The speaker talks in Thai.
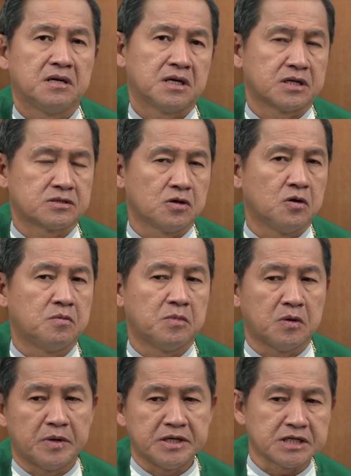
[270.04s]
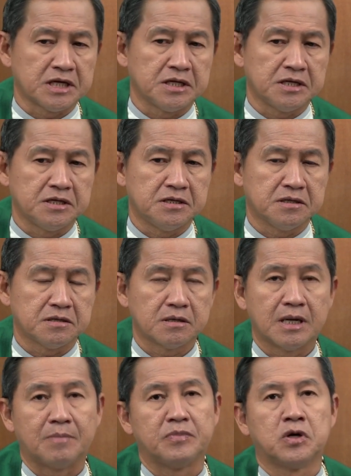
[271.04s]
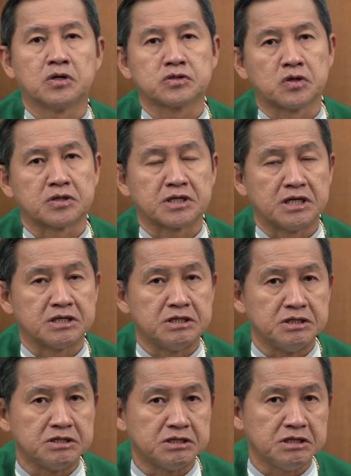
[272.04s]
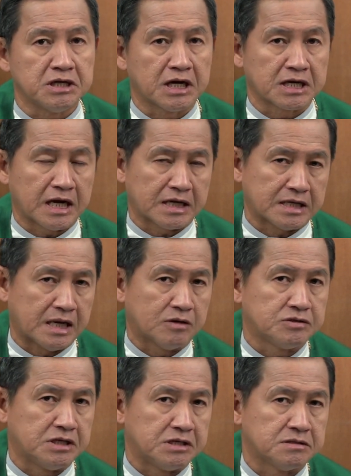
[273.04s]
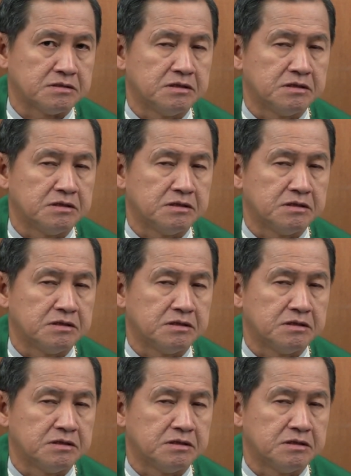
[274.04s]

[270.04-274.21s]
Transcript: กระโจมเอาไว้ใช้หลับนอนตอนกลางคืนที่อากาศหนาวเย็น